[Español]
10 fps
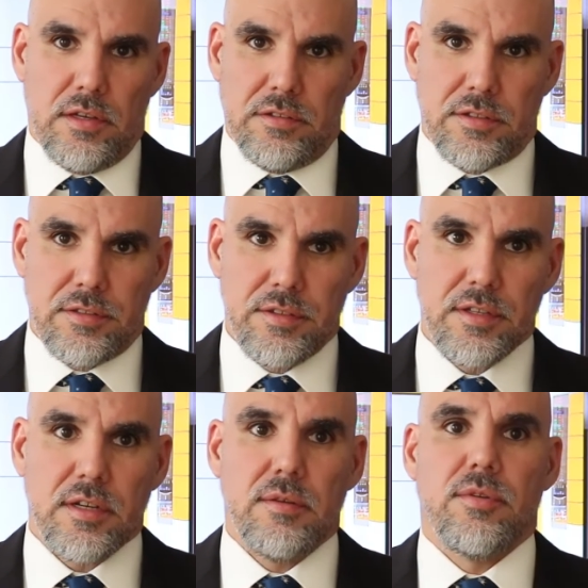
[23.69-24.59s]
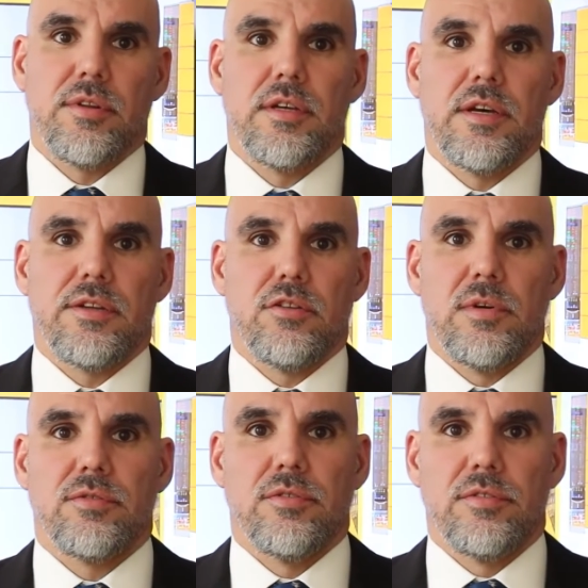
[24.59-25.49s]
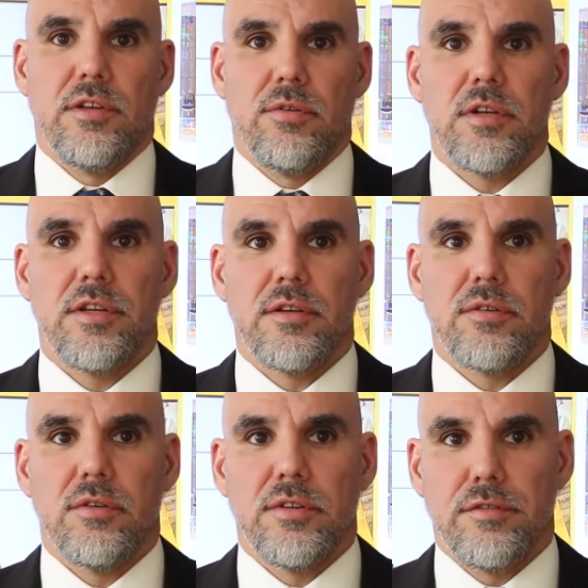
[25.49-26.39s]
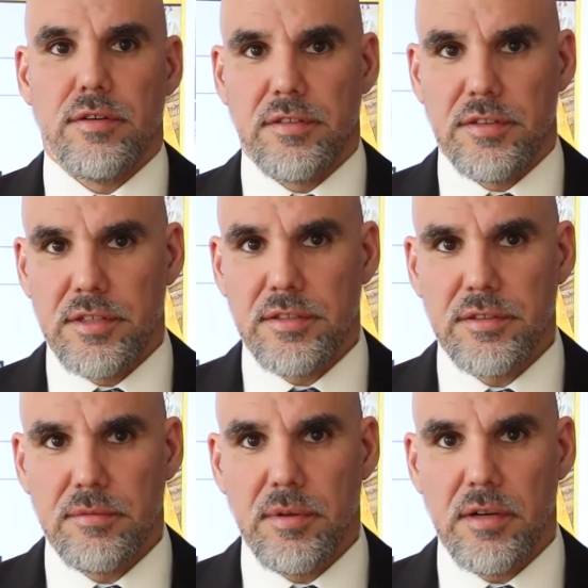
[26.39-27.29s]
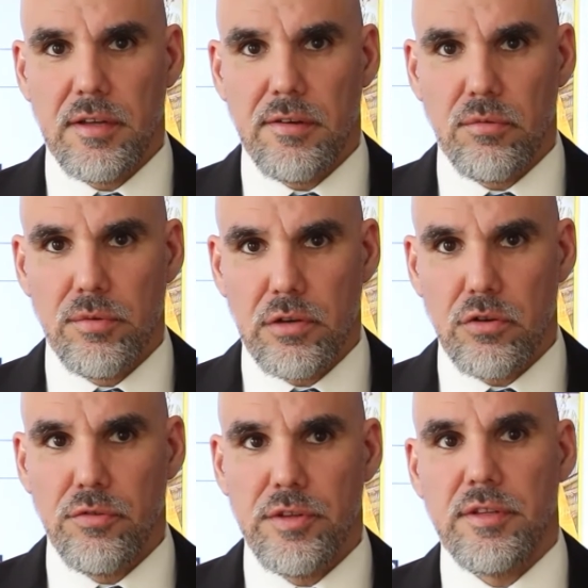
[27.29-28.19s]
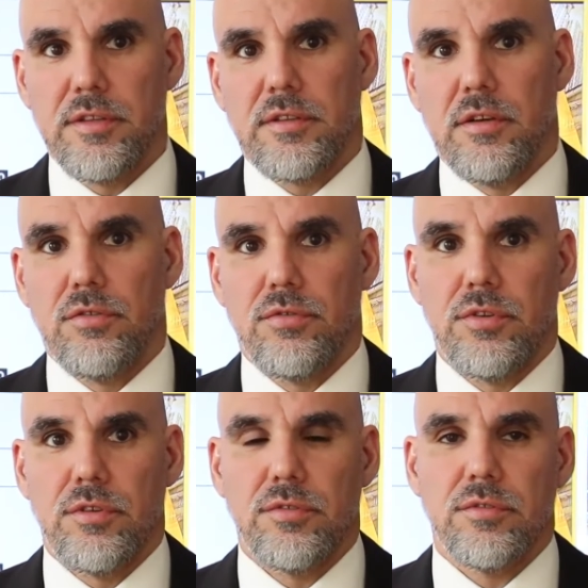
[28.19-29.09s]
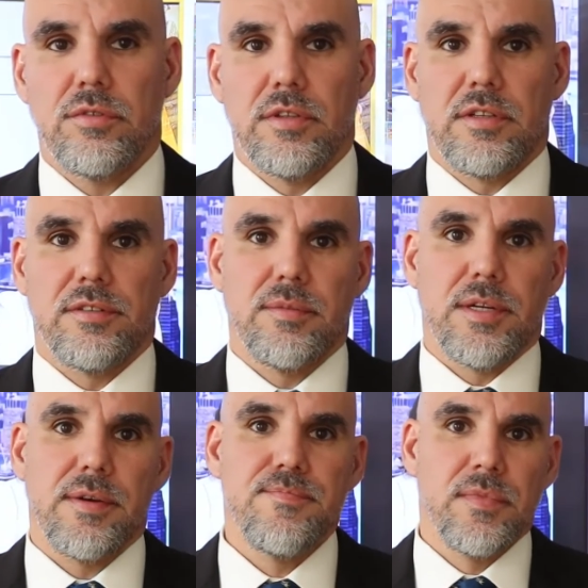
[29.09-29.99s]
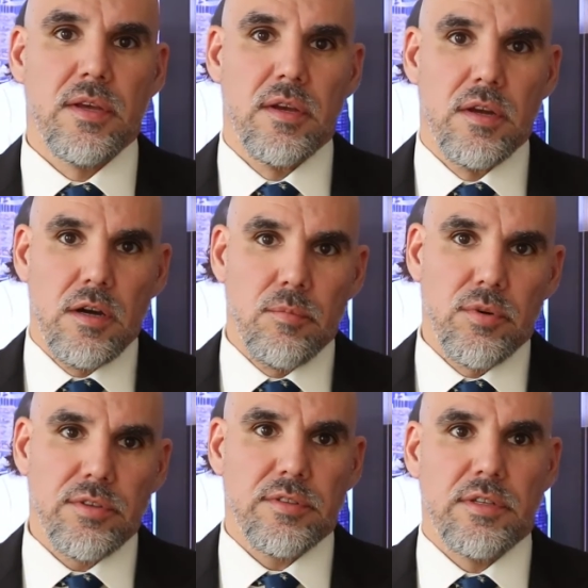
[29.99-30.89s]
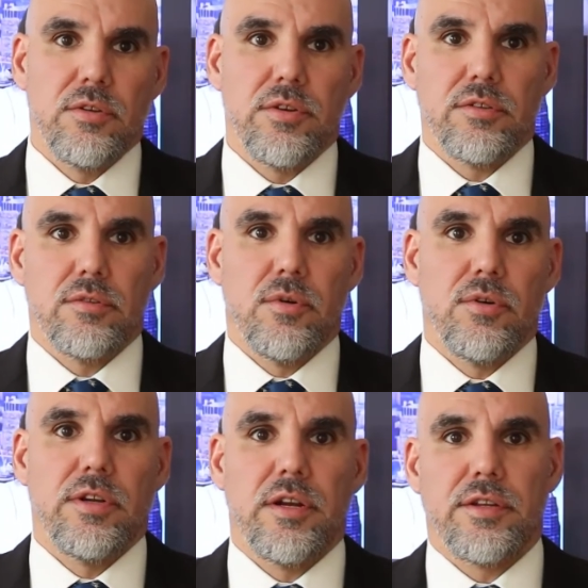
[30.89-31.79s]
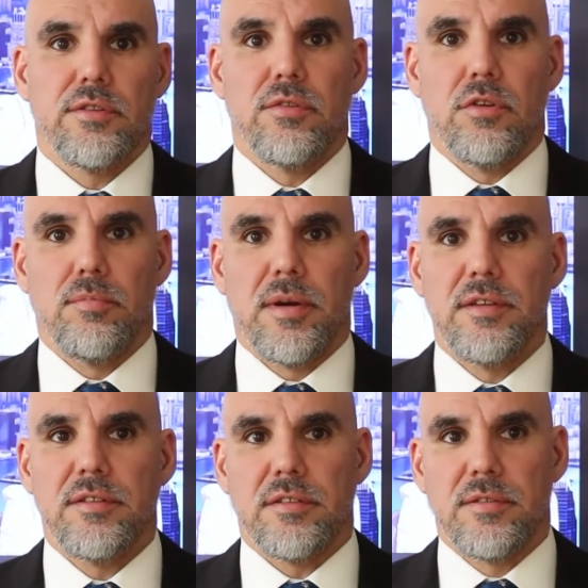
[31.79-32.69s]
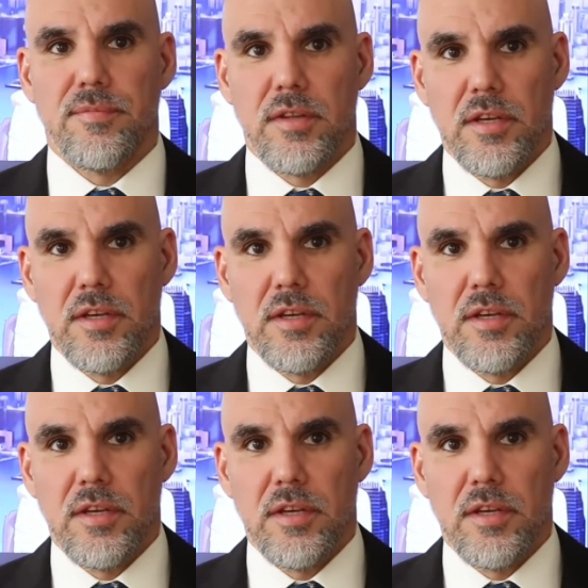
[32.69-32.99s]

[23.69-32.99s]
AstraZeneca podría retomar su ensayo clínico de fase 3 para la vacuna COVID en Estados Unidos esta semana, pues ya lo retomó en el resto de los países,